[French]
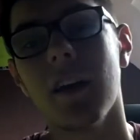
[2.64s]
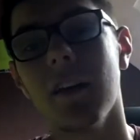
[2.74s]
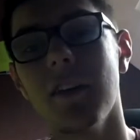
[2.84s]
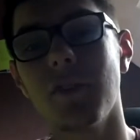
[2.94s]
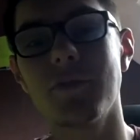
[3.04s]

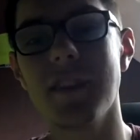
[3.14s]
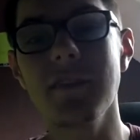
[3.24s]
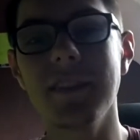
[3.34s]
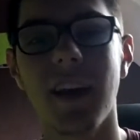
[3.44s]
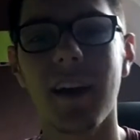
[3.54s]
Euh, je vous
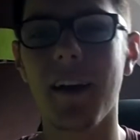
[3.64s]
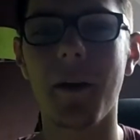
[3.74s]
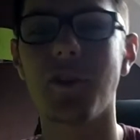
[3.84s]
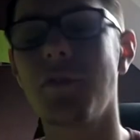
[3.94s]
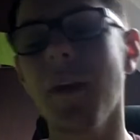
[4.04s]
invite
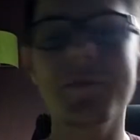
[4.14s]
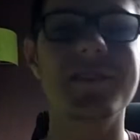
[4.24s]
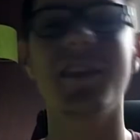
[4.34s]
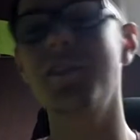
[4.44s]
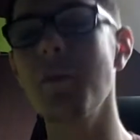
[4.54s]
à... vais faire un petit
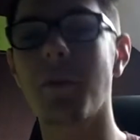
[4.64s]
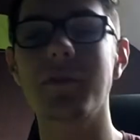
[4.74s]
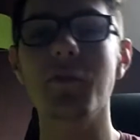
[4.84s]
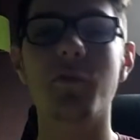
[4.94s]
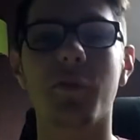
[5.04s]
setup comme
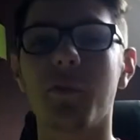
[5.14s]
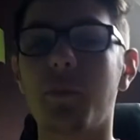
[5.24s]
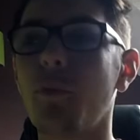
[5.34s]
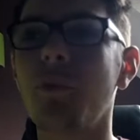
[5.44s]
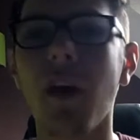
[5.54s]
ça
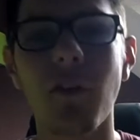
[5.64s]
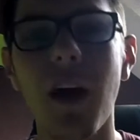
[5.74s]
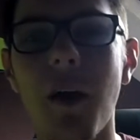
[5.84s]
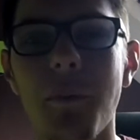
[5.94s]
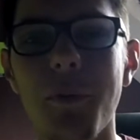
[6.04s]
pour vous faire
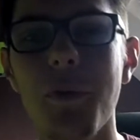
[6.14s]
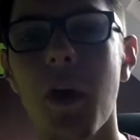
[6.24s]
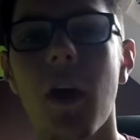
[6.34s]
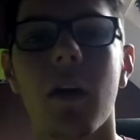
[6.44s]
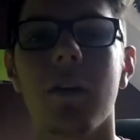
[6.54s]
voir un peu
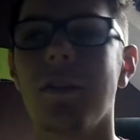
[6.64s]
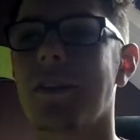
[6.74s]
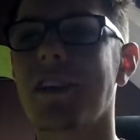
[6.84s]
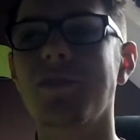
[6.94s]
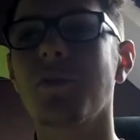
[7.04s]
euh,
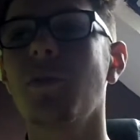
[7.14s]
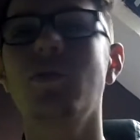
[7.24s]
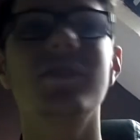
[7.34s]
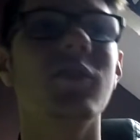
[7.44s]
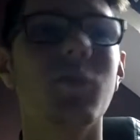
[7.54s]
quels sont mes
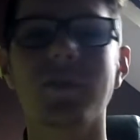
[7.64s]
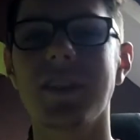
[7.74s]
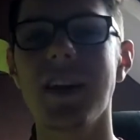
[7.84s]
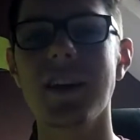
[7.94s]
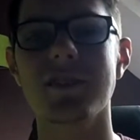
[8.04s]
logiciels de
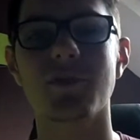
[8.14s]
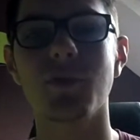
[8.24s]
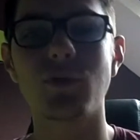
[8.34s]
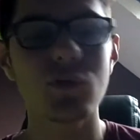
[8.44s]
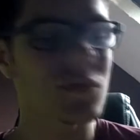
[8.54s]
montage,
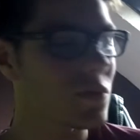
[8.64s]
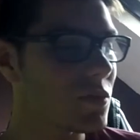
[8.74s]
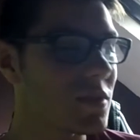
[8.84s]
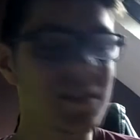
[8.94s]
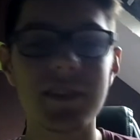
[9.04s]
euh, tout ce que
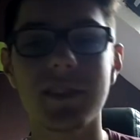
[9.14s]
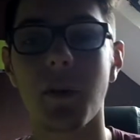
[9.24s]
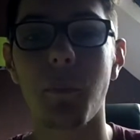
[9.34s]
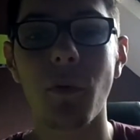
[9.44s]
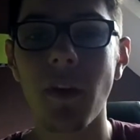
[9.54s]
j'utilise
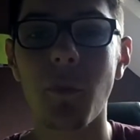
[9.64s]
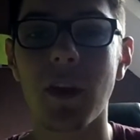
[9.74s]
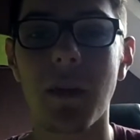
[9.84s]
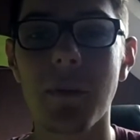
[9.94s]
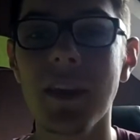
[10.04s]
pour faire mon
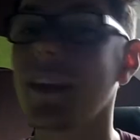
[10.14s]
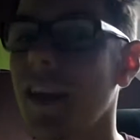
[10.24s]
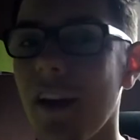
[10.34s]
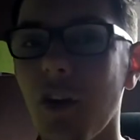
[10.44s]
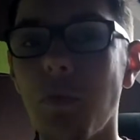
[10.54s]
gaming
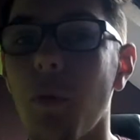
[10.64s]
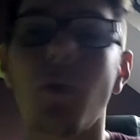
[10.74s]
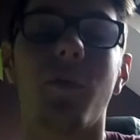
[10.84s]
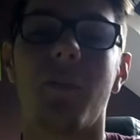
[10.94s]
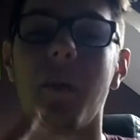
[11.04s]
et autres
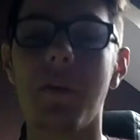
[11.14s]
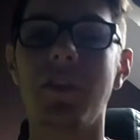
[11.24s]
pour faire mes